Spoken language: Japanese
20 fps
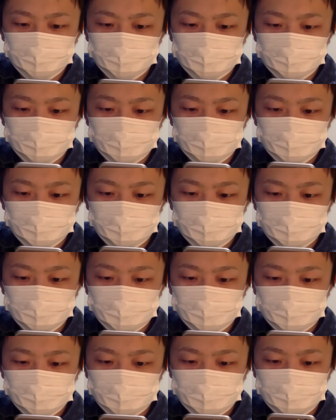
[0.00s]
し。
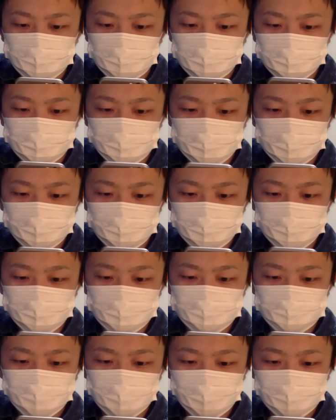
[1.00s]
今回
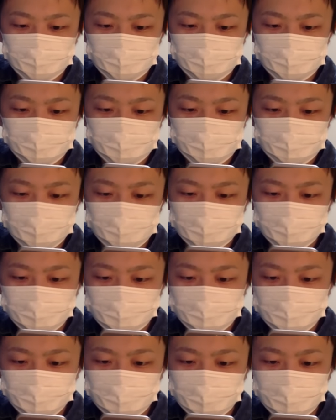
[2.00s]
ちょっとスピーディーに行
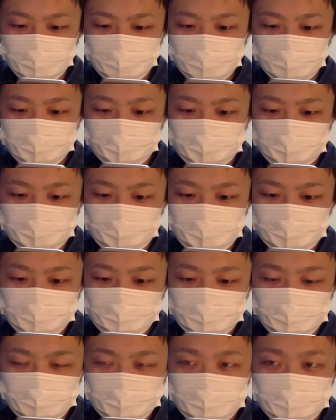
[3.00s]
きたいのでね、
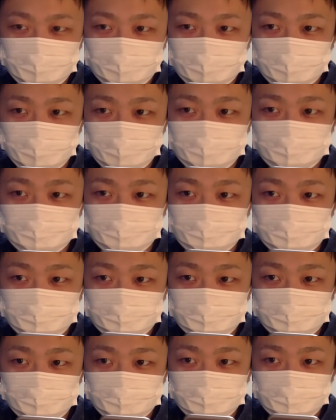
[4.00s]
お願いしますよ。
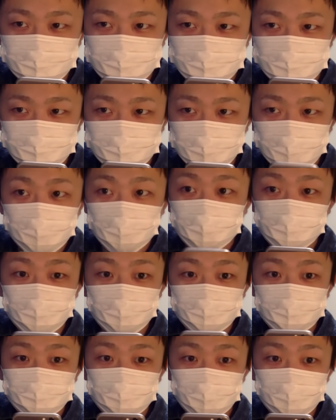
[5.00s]
あ、
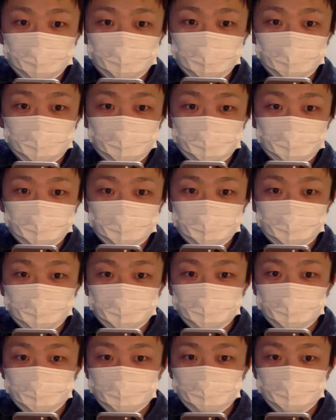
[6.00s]
上がってる。上がった。ちょっ
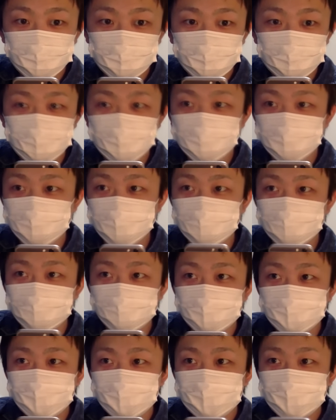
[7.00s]
と水なく
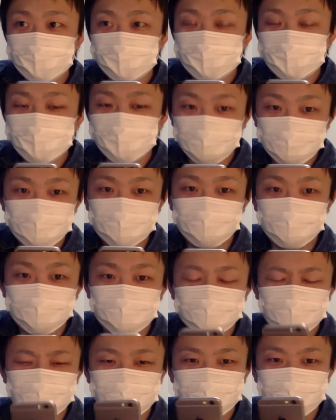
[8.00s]
て。よ
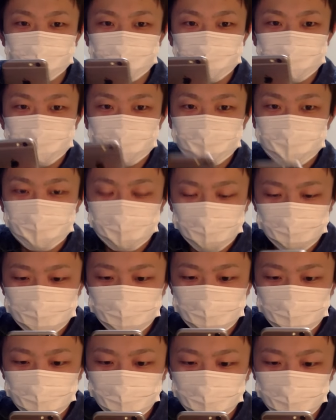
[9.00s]
し。
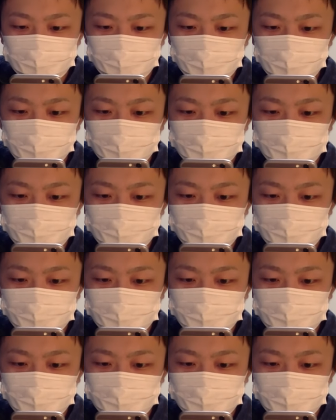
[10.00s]
オッ